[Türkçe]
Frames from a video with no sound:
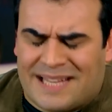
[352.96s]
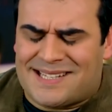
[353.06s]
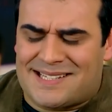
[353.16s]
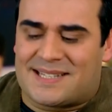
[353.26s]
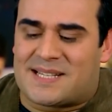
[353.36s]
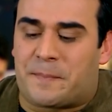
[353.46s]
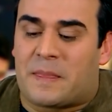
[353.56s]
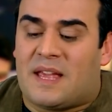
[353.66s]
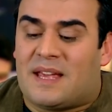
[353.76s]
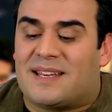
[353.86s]
Yani nasıl desem,
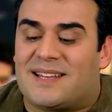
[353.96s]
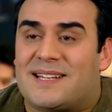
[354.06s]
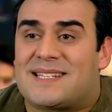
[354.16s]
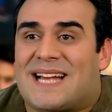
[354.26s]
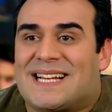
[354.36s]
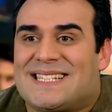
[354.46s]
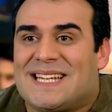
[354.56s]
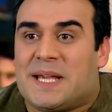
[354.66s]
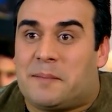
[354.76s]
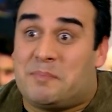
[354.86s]
e,
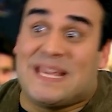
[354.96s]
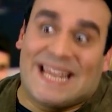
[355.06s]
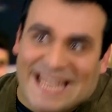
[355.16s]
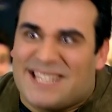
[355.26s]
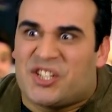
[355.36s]
sanki bir yere